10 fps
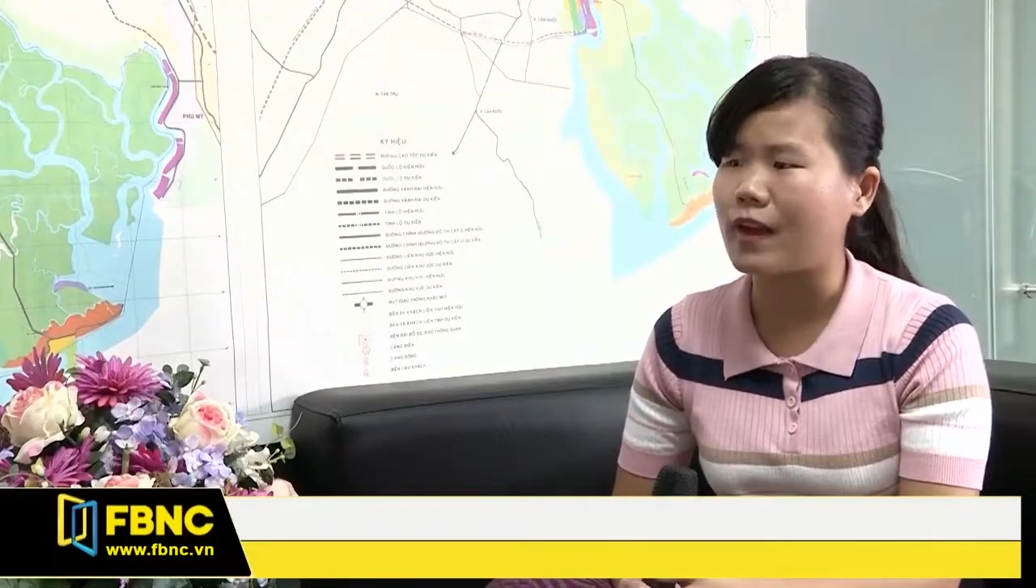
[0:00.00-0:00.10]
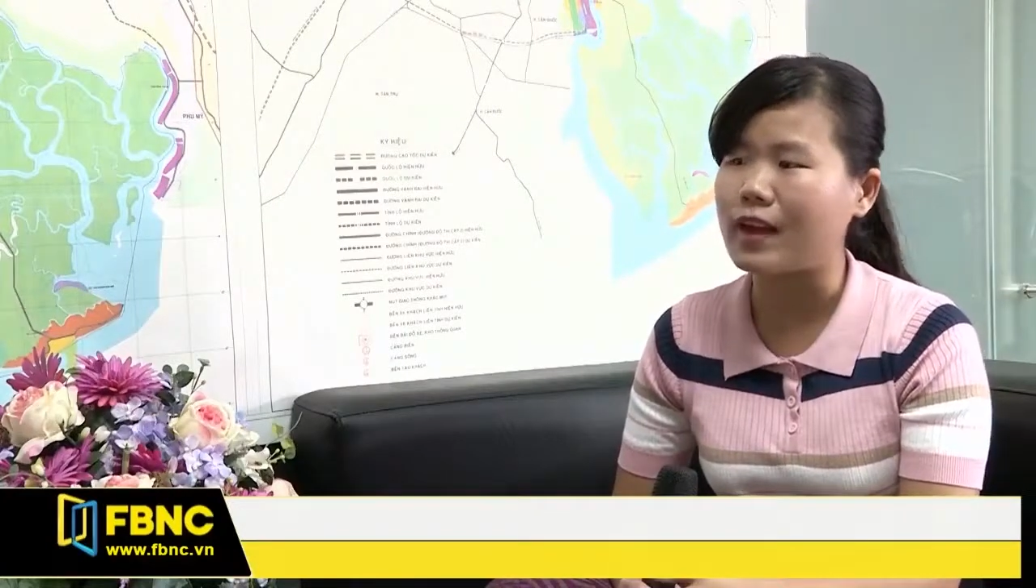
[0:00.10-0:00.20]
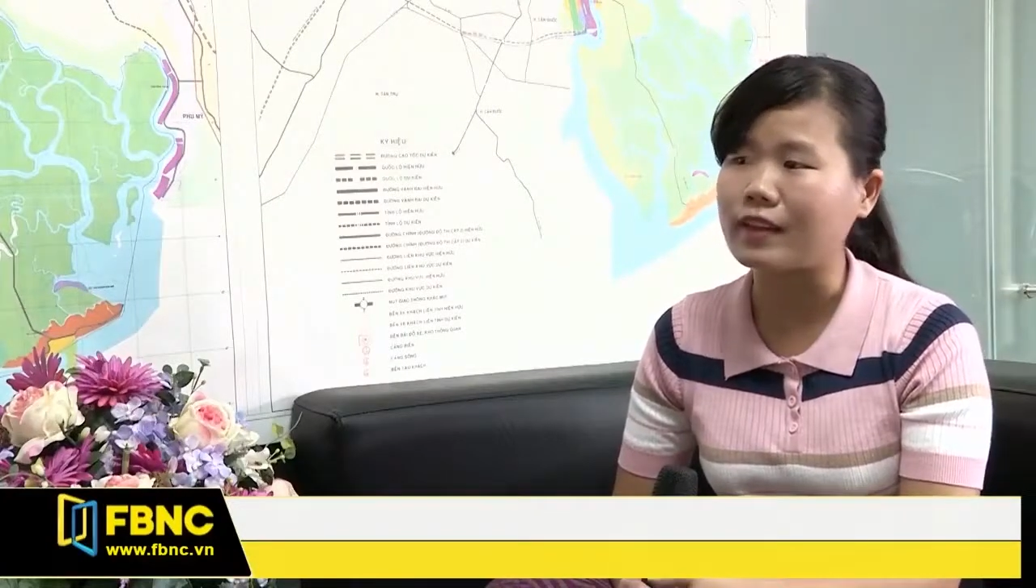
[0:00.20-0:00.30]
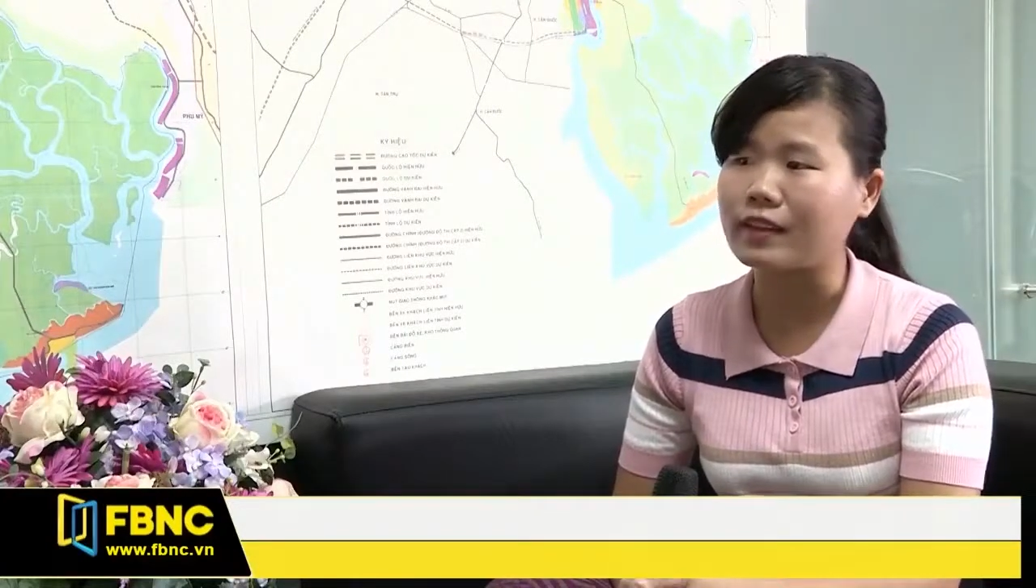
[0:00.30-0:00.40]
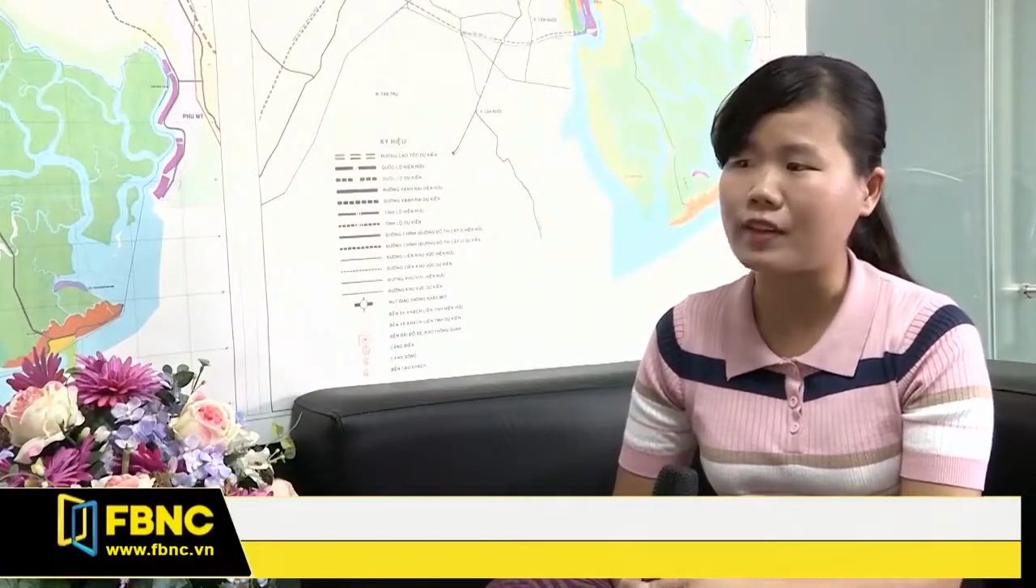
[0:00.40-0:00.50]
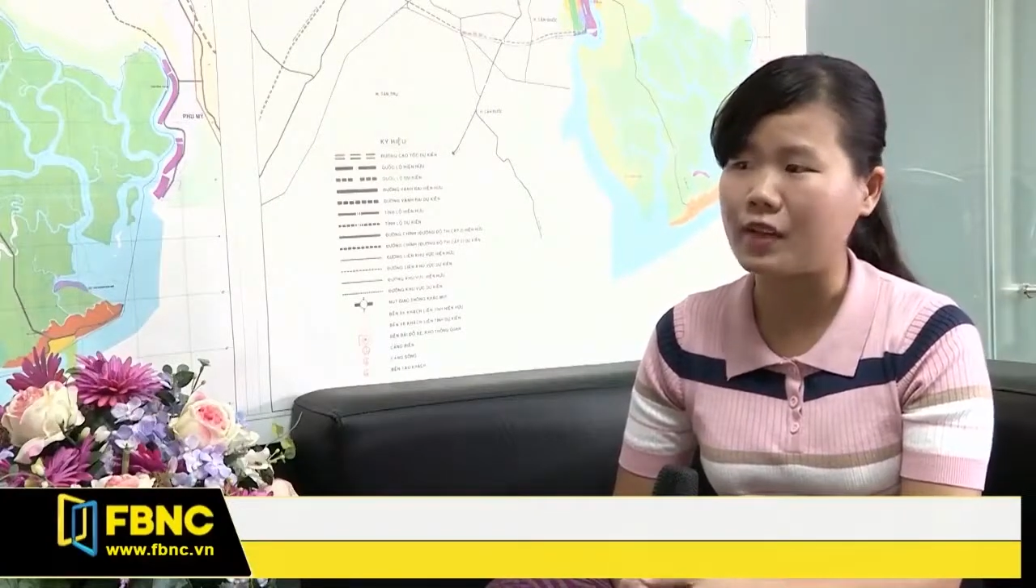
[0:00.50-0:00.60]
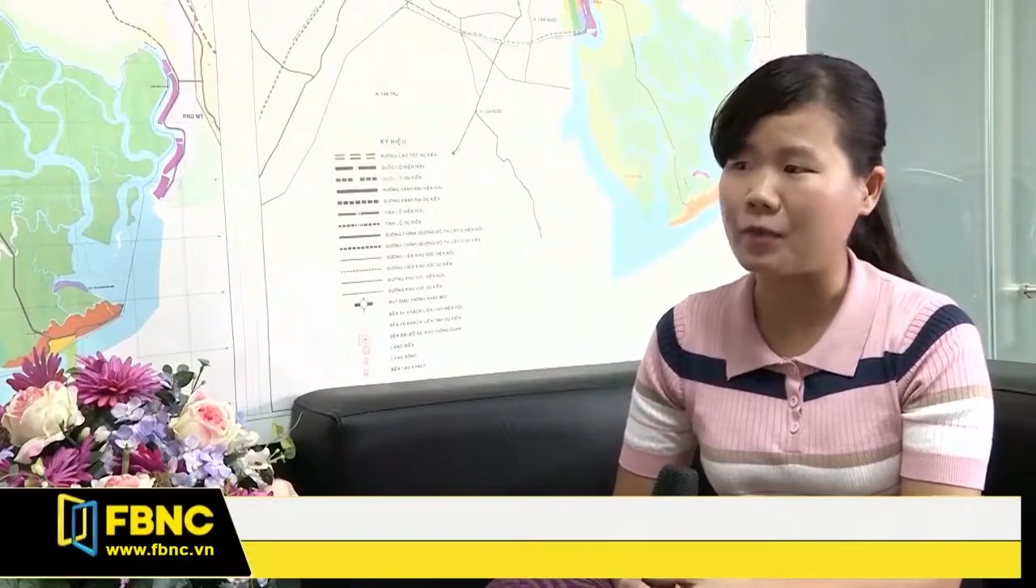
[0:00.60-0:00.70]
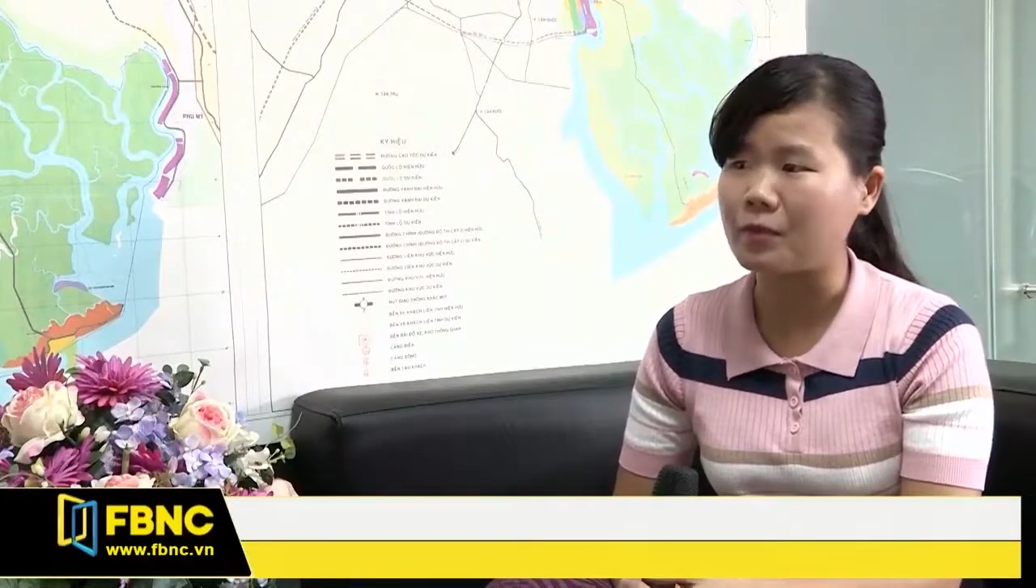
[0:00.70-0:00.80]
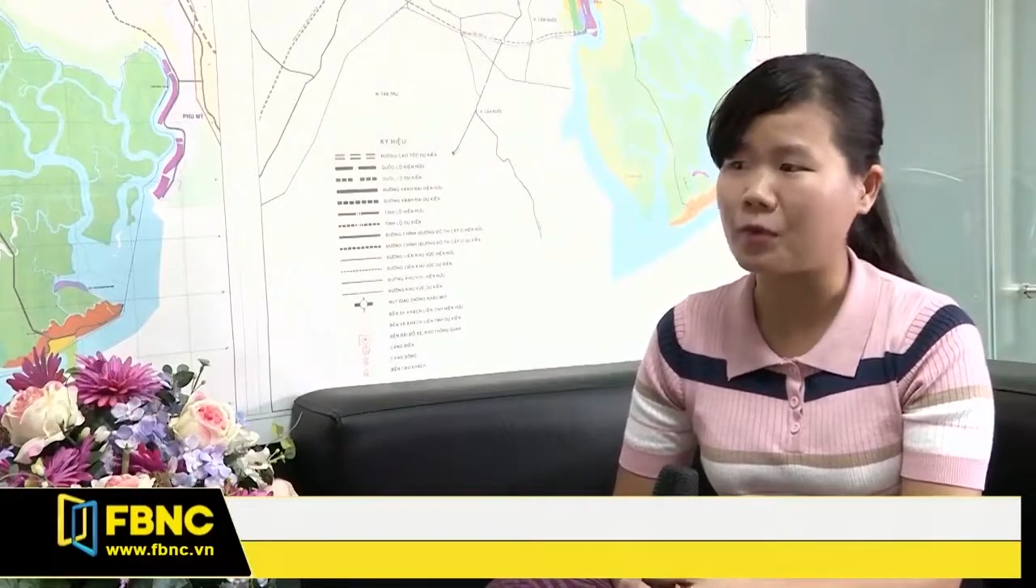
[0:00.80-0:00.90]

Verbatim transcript: phải là cái thời điểm